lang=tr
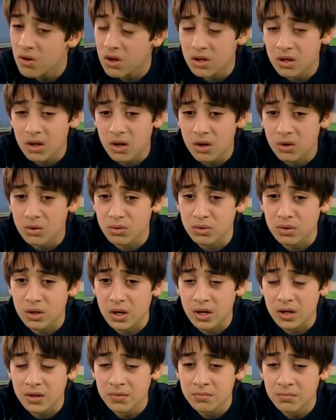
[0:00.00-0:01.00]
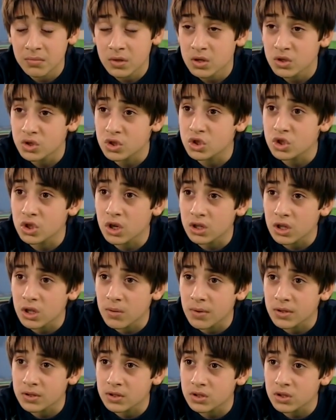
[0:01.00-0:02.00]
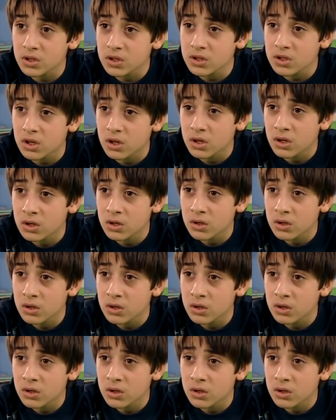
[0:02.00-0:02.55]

Vallahi olur ha. Cici anne bastırırsa.